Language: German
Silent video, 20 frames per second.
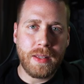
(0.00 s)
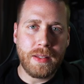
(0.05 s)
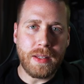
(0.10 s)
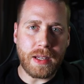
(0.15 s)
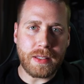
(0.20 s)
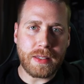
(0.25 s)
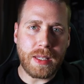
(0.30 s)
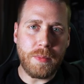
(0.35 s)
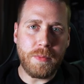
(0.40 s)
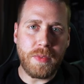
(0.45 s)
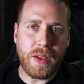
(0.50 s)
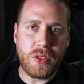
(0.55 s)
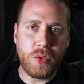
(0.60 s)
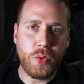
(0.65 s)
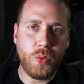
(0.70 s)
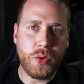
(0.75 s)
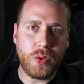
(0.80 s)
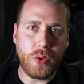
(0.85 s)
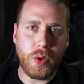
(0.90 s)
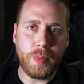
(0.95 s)
Nachdem wir
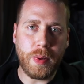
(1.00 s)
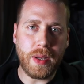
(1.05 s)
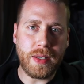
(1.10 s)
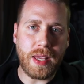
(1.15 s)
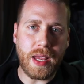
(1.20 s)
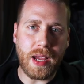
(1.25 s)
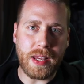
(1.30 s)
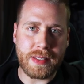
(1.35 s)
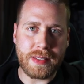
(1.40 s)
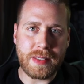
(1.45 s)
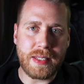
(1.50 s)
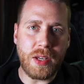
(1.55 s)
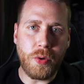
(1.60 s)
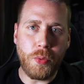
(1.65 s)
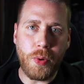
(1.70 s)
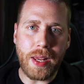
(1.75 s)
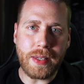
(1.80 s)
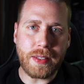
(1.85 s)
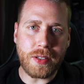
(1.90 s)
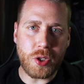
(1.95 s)
nun über die
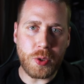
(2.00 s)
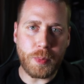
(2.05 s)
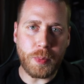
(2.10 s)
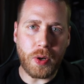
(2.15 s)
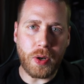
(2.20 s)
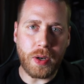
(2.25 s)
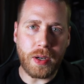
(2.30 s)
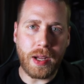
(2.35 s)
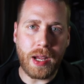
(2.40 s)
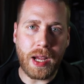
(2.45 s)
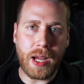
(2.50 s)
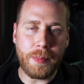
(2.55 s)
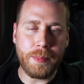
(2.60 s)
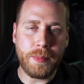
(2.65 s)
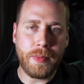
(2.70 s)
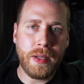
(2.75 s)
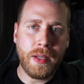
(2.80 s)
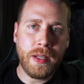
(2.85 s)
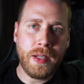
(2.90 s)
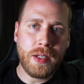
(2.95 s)
RC-Rate gesprochen
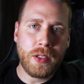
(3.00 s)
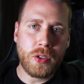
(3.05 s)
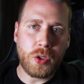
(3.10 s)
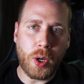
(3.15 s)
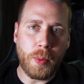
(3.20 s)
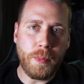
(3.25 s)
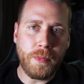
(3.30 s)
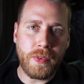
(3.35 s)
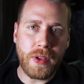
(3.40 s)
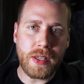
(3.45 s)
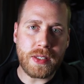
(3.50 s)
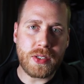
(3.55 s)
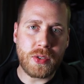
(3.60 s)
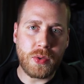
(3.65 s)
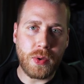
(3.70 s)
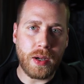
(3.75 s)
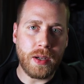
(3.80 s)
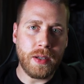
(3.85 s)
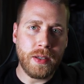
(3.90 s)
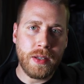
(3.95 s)
haben, kommen wir
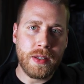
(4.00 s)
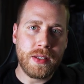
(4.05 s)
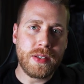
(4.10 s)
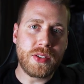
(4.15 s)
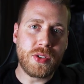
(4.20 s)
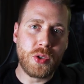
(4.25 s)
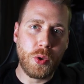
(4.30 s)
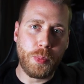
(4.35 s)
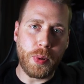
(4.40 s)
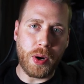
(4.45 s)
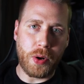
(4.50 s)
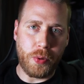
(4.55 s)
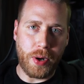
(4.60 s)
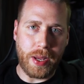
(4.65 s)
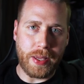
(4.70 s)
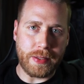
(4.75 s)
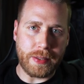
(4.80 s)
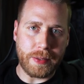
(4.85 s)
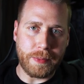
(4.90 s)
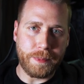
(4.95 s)
zur
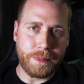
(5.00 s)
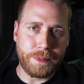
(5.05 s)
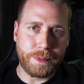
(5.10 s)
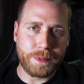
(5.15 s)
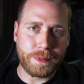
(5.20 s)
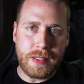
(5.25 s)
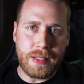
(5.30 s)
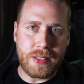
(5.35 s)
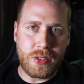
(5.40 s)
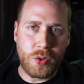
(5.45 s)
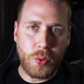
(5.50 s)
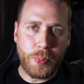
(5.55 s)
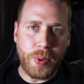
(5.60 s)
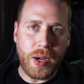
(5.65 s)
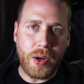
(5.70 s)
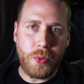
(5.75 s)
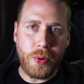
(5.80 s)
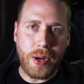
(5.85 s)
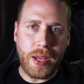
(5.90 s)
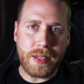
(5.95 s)
Super-Rate. Die
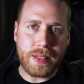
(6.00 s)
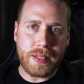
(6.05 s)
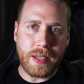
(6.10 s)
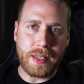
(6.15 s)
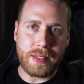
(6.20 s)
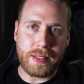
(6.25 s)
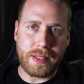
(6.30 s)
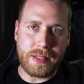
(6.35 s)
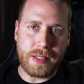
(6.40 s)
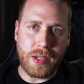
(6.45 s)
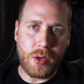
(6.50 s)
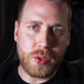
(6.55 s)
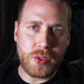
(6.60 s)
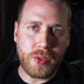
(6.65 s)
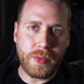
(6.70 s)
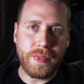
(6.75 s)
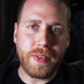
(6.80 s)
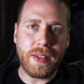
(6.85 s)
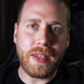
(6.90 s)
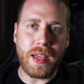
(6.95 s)
Super-Rate hat
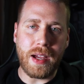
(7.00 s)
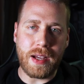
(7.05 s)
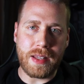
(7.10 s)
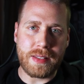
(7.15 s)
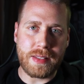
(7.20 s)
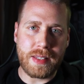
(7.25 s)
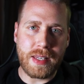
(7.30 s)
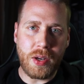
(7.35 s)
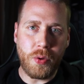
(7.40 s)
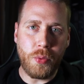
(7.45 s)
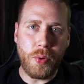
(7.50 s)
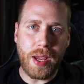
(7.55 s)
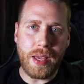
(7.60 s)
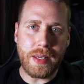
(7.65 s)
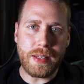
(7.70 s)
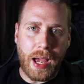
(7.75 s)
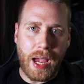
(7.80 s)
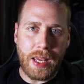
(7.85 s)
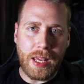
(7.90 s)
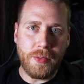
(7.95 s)
genauso wie die
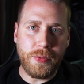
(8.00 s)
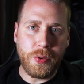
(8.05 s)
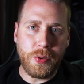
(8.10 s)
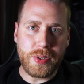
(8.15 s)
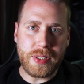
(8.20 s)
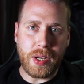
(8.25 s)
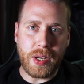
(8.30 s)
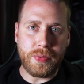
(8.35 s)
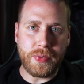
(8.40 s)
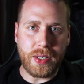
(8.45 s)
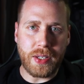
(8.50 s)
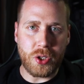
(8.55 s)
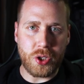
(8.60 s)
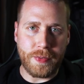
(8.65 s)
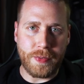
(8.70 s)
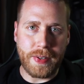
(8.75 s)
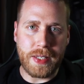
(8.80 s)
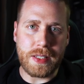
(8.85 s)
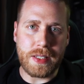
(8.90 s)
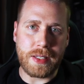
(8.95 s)
RC-Rate Einfluss auf die
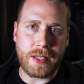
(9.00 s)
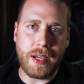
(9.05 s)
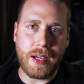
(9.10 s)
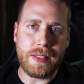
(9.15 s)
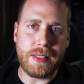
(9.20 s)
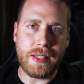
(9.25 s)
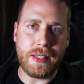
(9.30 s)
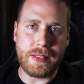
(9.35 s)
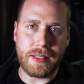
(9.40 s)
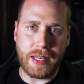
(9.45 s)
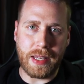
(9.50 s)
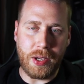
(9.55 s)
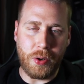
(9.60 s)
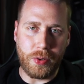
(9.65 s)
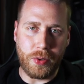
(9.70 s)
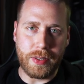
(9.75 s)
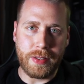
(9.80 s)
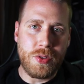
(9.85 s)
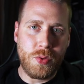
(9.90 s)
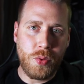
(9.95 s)
Geschwindigkeit der
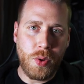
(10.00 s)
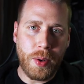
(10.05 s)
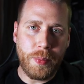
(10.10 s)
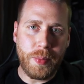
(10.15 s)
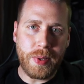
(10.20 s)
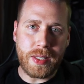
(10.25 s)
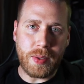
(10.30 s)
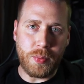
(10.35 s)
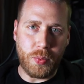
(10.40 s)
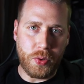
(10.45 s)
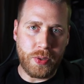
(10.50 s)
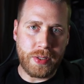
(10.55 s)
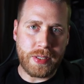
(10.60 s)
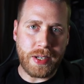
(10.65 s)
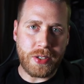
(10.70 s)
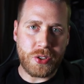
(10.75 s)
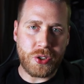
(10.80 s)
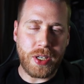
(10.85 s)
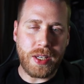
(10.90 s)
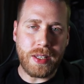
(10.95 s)
Drehung. Nur mit dem
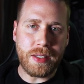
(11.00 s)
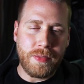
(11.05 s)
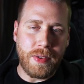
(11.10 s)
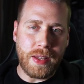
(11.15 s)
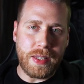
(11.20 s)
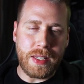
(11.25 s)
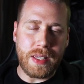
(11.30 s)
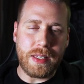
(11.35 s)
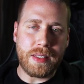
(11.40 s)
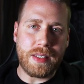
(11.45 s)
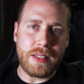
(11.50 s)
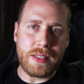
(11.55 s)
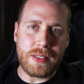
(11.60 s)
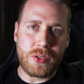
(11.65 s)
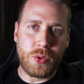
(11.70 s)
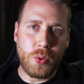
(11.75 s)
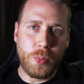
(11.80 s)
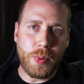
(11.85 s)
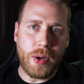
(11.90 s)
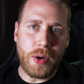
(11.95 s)
Unterschied, wenn ihr die
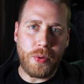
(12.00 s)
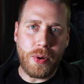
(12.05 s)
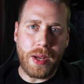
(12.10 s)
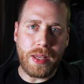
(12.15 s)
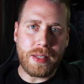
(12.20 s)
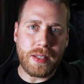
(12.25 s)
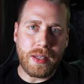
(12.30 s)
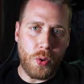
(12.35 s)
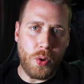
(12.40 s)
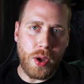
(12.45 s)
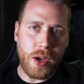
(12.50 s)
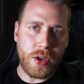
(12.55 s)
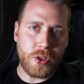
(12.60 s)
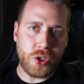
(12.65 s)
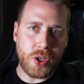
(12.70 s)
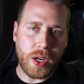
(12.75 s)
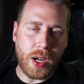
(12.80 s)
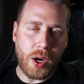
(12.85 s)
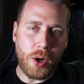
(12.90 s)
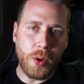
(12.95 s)
Super-Rate höher
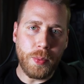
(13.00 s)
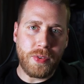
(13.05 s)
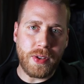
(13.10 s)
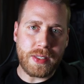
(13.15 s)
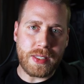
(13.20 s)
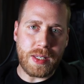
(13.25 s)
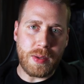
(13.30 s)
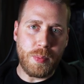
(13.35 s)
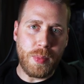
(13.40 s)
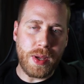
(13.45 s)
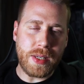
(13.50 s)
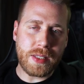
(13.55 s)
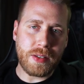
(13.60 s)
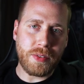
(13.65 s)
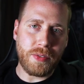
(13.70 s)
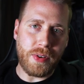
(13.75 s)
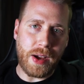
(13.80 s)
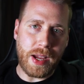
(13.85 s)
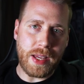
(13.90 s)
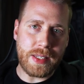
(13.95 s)
schraubt, wird die
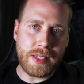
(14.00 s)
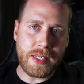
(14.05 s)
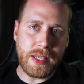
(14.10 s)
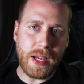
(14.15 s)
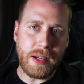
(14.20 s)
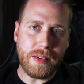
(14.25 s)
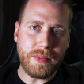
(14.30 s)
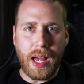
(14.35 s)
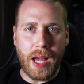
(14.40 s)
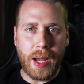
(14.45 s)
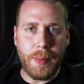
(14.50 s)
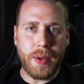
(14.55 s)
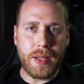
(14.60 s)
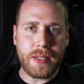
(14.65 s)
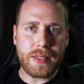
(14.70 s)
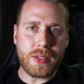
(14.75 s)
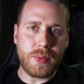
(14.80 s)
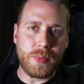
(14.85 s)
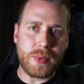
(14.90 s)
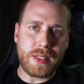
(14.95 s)
Mitte weicher,
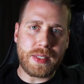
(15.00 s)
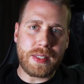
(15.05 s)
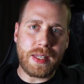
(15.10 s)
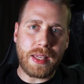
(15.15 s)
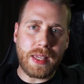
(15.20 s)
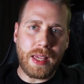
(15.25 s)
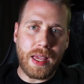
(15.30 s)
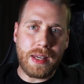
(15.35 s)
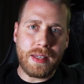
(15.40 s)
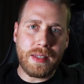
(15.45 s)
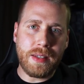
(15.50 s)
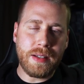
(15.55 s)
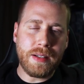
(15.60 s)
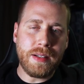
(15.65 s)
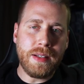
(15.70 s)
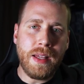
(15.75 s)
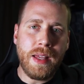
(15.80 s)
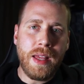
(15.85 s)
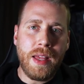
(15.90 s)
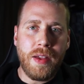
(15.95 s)
aber zum
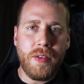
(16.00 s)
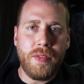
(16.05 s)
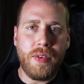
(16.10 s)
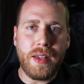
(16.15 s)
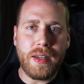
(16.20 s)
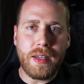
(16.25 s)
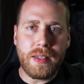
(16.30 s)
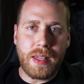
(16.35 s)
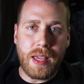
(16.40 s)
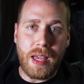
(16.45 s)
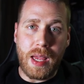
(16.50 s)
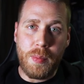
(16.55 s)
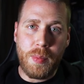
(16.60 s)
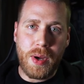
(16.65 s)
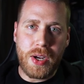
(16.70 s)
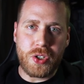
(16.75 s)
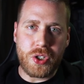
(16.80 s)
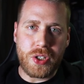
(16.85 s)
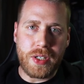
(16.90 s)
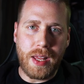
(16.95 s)
Stickende werdet ihr
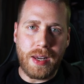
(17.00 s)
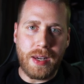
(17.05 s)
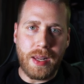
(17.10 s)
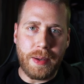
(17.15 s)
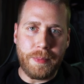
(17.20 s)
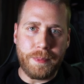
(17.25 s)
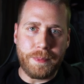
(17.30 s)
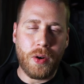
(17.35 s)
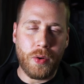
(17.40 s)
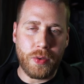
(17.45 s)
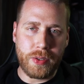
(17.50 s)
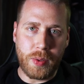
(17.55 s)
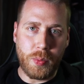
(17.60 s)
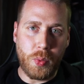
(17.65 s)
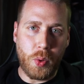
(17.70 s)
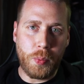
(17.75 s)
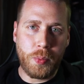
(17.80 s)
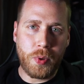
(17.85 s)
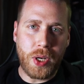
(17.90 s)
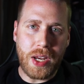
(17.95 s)
immer schneller. Und im
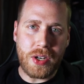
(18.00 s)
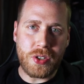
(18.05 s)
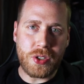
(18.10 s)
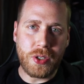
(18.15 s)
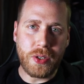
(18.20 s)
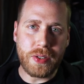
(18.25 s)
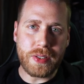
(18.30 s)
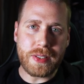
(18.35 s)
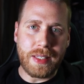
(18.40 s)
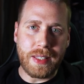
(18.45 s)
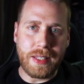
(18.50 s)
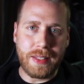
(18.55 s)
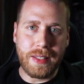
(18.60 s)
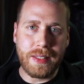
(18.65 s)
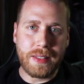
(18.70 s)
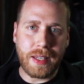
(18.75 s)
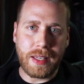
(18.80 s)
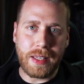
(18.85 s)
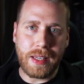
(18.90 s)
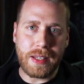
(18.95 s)
Umkehrschluss, je
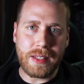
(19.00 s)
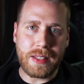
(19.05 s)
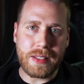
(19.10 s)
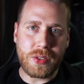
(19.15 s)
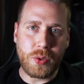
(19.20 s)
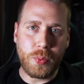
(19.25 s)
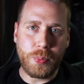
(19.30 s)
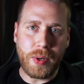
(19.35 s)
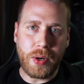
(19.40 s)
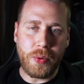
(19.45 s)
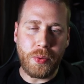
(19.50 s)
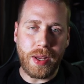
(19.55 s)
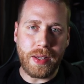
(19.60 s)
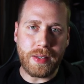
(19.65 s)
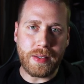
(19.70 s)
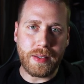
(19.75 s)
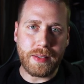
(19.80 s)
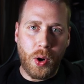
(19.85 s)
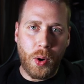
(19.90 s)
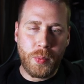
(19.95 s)
niedriger die Super
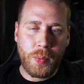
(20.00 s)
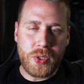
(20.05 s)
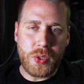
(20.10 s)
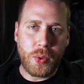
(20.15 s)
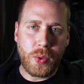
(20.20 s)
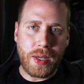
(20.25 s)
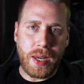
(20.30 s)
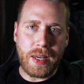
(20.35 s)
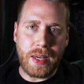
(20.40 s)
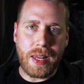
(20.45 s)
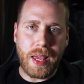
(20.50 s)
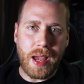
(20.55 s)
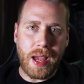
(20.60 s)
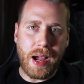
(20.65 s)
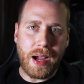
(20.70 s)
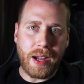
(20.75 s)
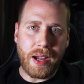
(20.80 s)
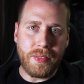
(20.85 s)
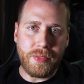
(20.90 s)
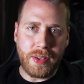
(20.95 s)
Rate ist, umso
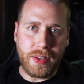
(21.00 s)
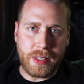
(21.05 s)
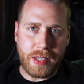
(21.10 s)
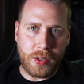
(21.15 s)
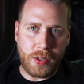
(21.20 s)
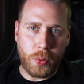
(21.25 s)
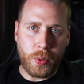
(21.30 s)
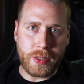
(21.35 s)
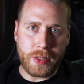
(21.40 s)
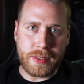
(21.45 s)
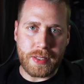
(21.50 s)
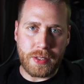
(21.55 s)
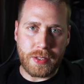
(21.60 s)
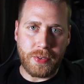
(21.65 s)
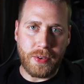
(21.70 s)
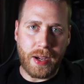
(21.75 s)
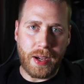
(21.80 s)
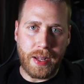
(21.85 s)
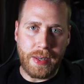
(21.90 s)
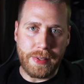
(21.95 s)
linearer wird der Quad sich
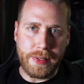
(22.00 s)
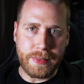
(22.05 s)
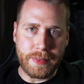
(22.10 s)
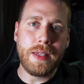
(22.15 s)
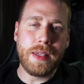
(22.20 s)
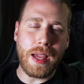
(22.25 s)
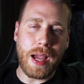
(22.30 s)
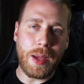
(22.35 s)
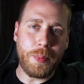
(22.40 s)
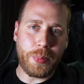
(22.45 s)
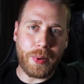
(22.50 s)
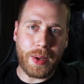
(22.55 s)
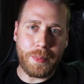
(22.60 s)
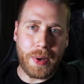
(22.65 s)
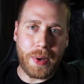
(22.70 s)
verhalten. Hier ein paar